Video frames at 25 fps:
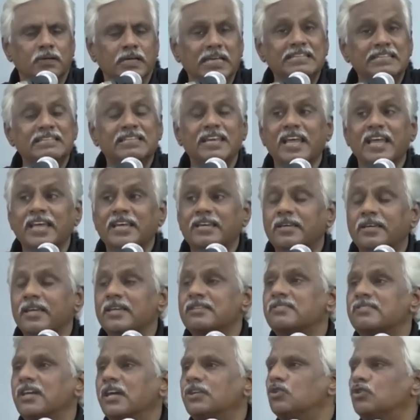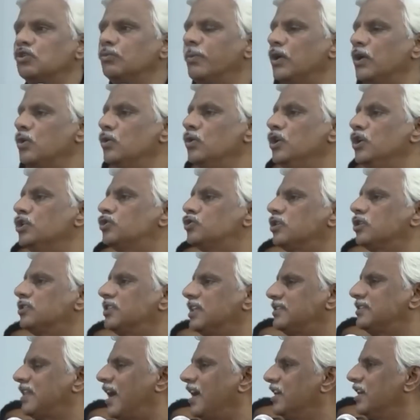इसलिए 21 अक्टूबर
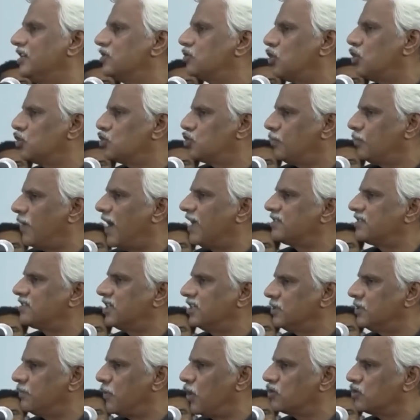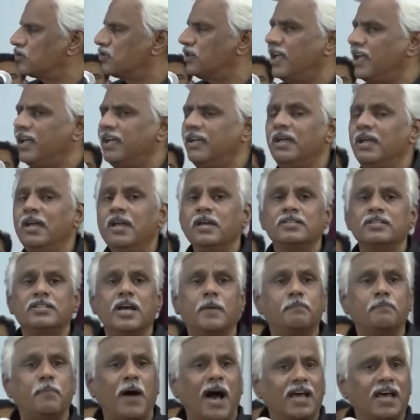1943 को सुभाष चंद्र बोस ने
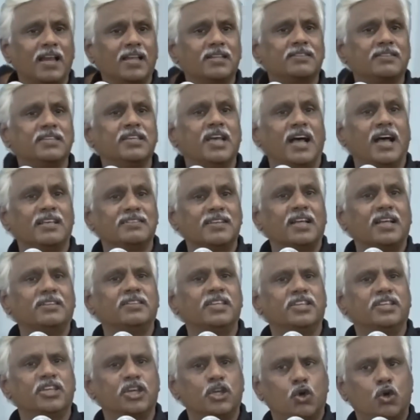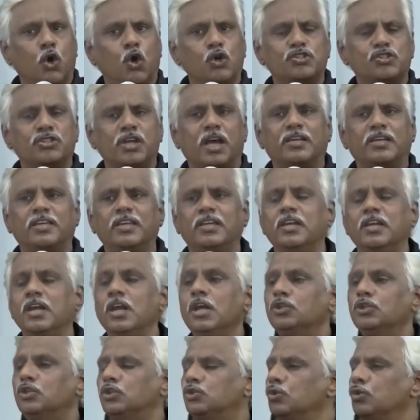जब भारत की आजादी की घोषणा की
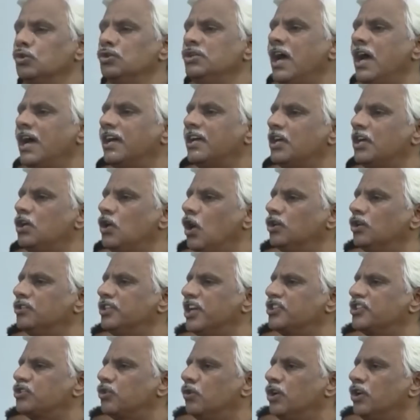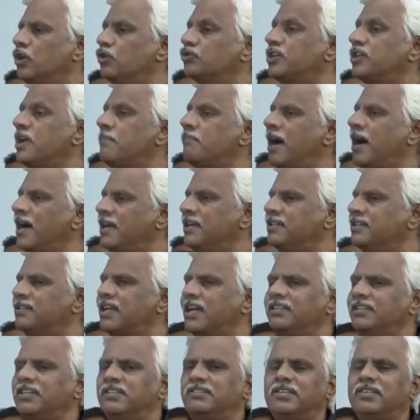तो दुनिया के नौ देशों ने उसे
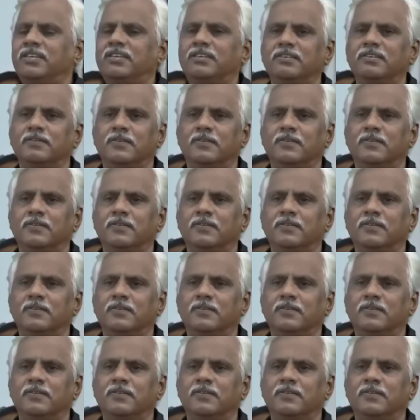मान्यता दी थी